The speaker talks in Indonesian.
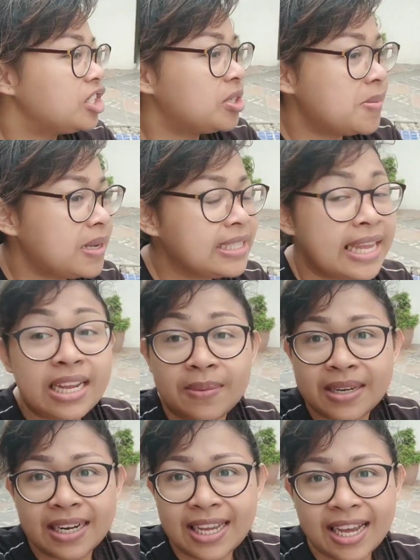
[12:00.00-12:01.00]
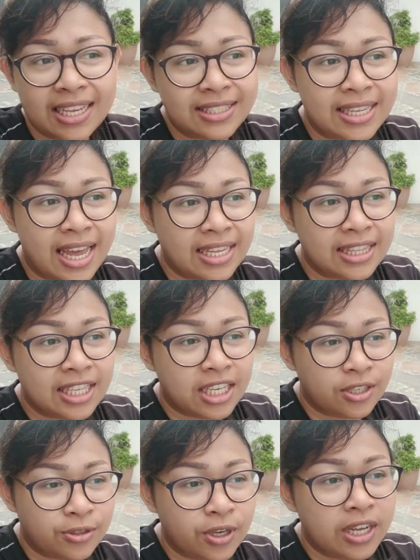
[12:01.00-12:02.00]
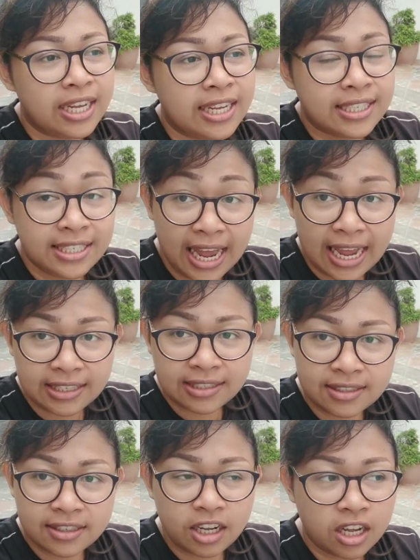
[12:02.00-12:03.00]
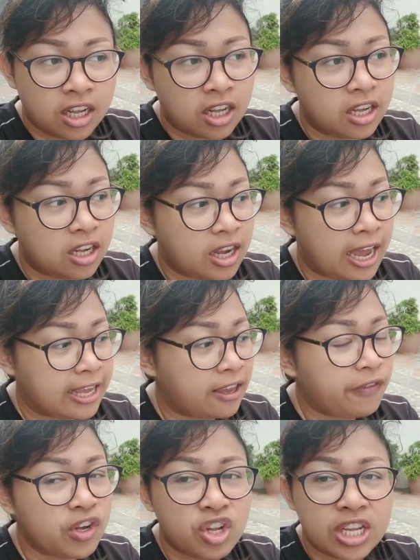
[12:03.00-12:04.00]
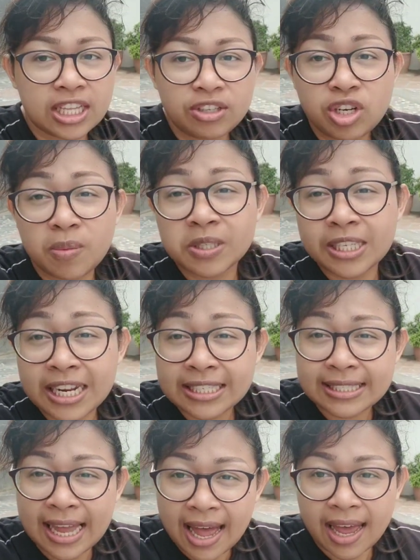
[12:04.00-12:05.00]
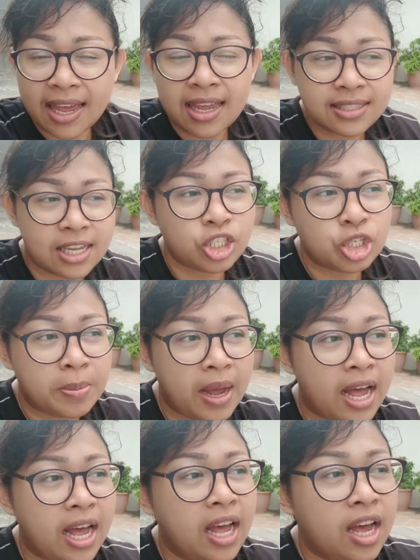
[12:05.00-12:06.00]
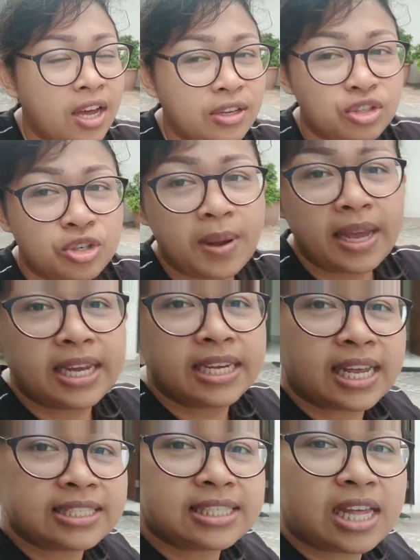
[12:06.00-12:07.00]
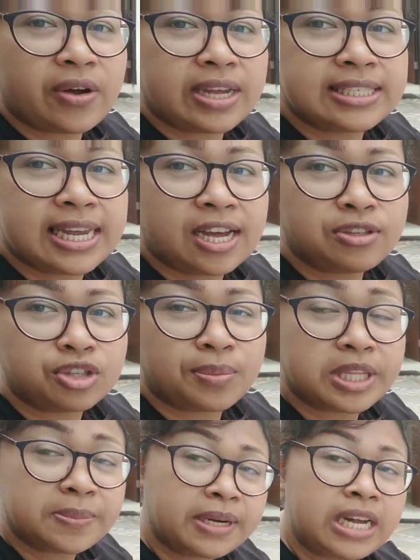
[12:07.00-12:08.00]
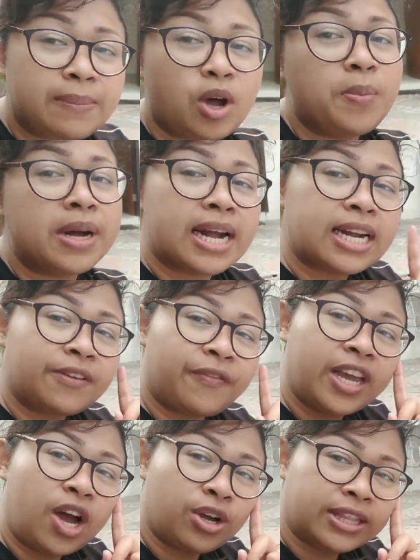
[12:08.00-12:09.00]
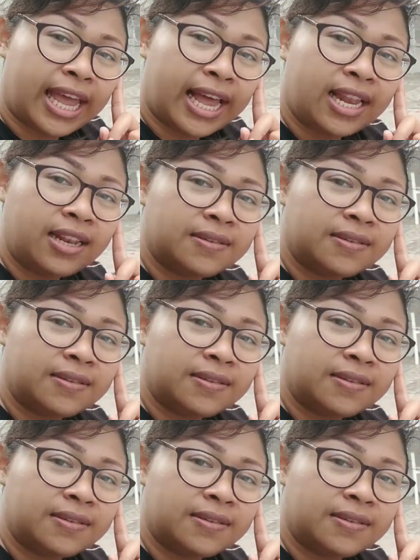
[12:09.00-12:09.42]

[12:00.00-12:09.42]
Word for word: memang saya nggak berenang ya guys ya intinya gitu dan uh, kayaknya videonya kita sudah mau selesai saya cuma cuma ingin kasih tahu aja untuk teman-teman yang mau berenang di Vega Hotel